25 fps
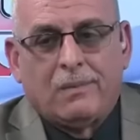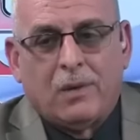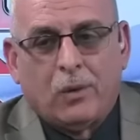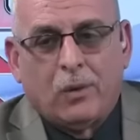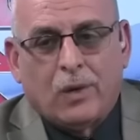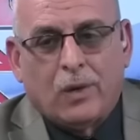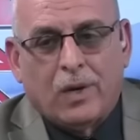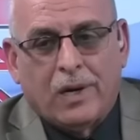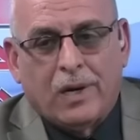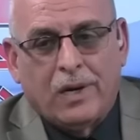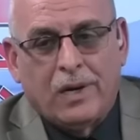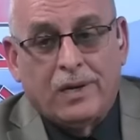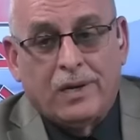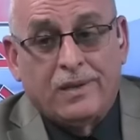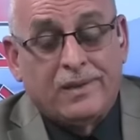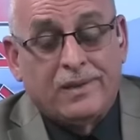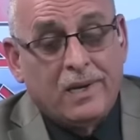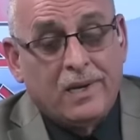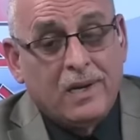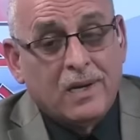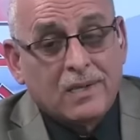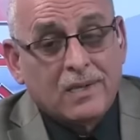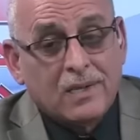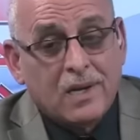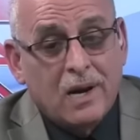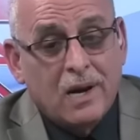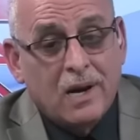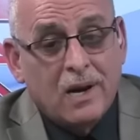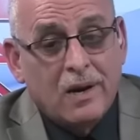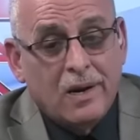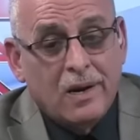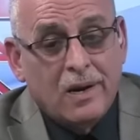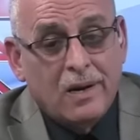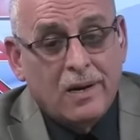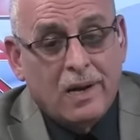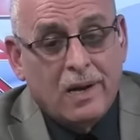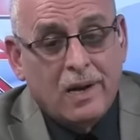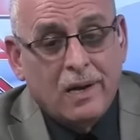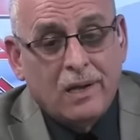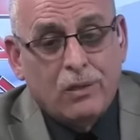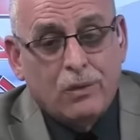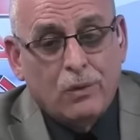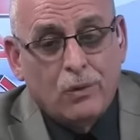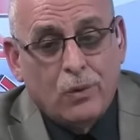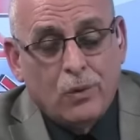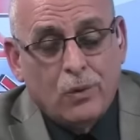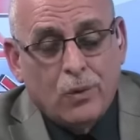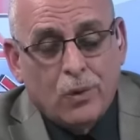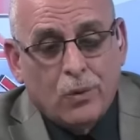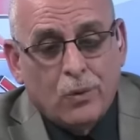موقع تياسا إيه. حيث
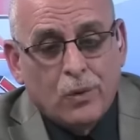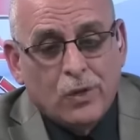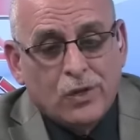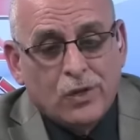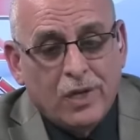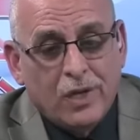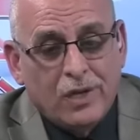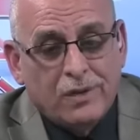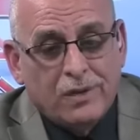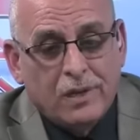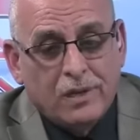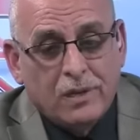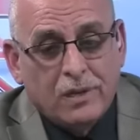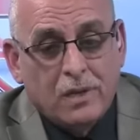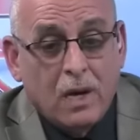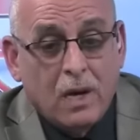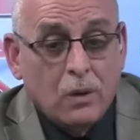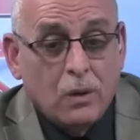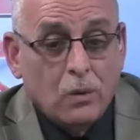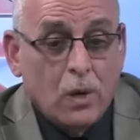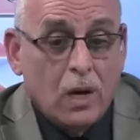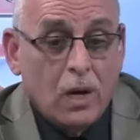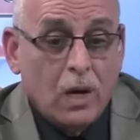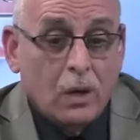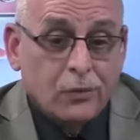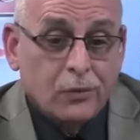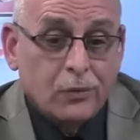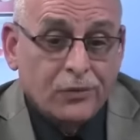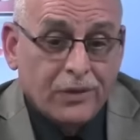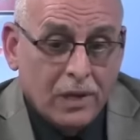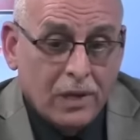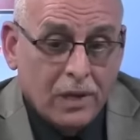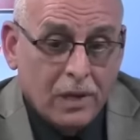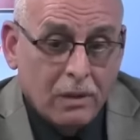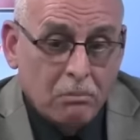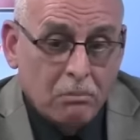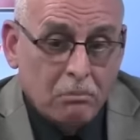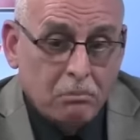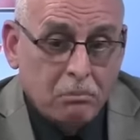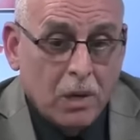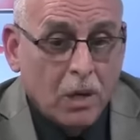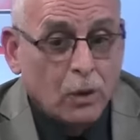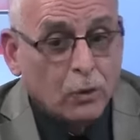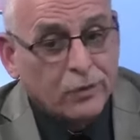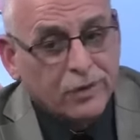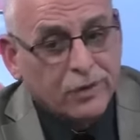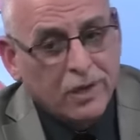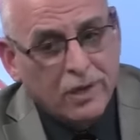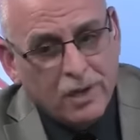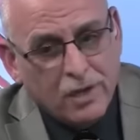وجهت الدعوه او طلب
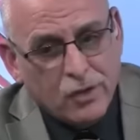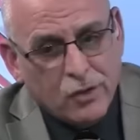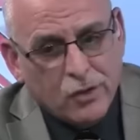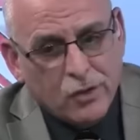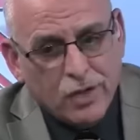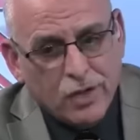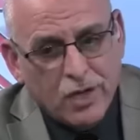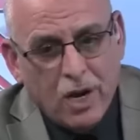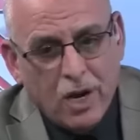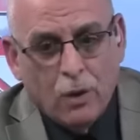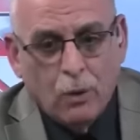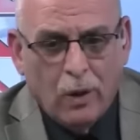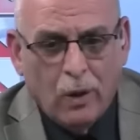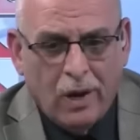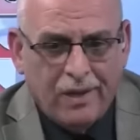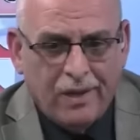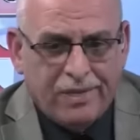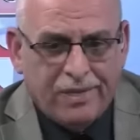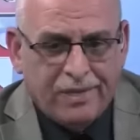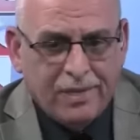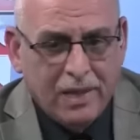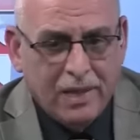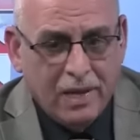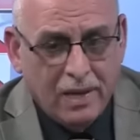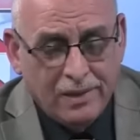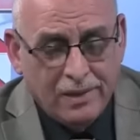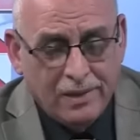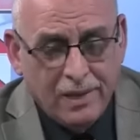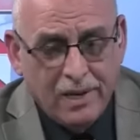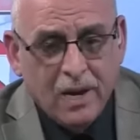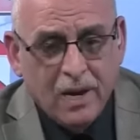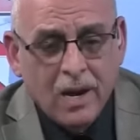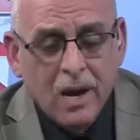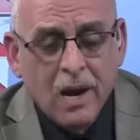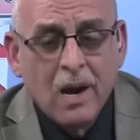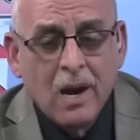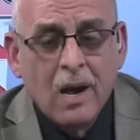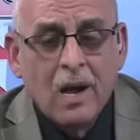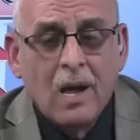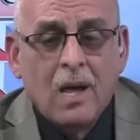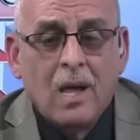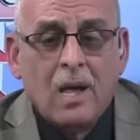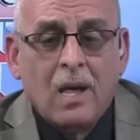او ترجي إيه. او حث لا ادري إيه.